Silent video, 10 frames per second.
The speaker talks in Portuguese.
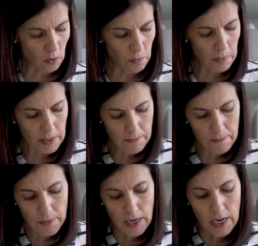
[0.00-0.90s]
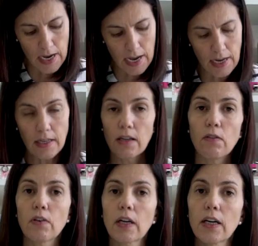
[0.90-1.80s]
opa, aqui
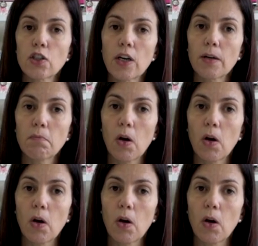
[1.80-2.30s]
eu vou encaixar o